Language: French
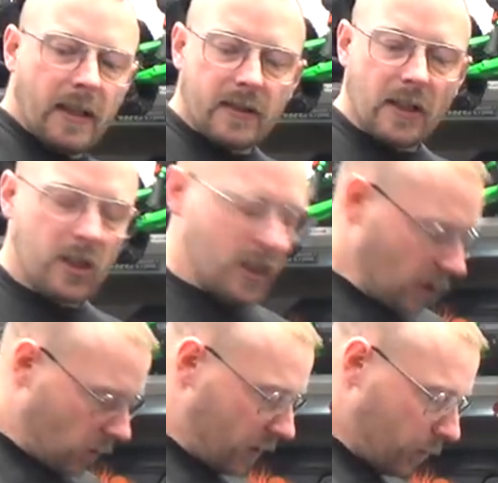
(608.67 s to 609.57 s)
Stachi
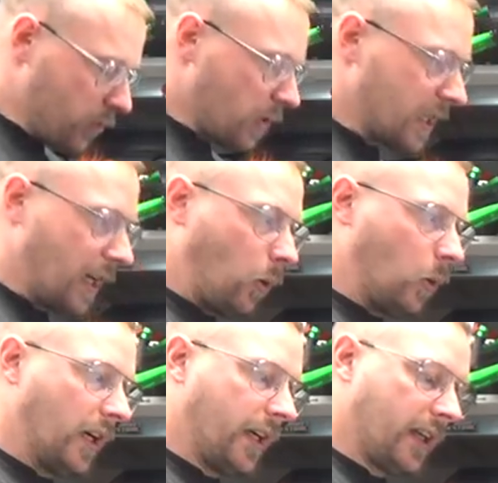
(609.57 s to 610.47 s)
qui a envoyé plusieurs
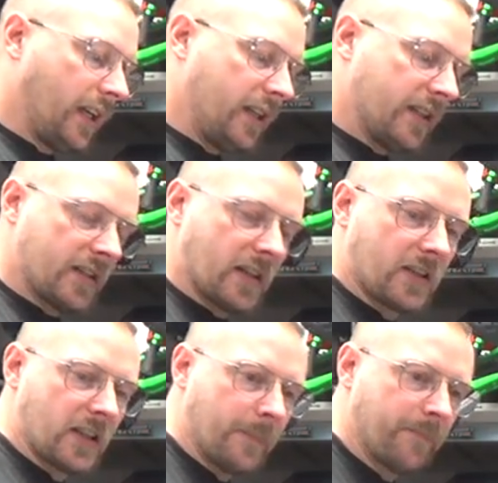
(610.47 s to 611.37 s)
carreaux à
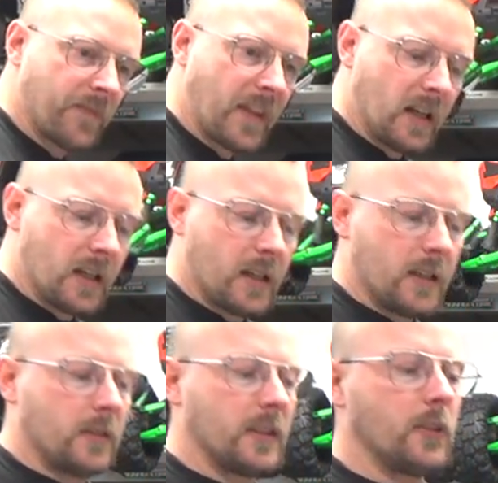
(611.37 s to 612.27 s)
Alsace
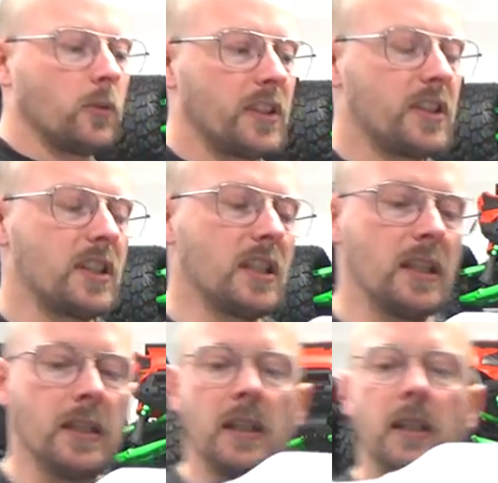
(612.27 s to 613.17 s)
donc ici,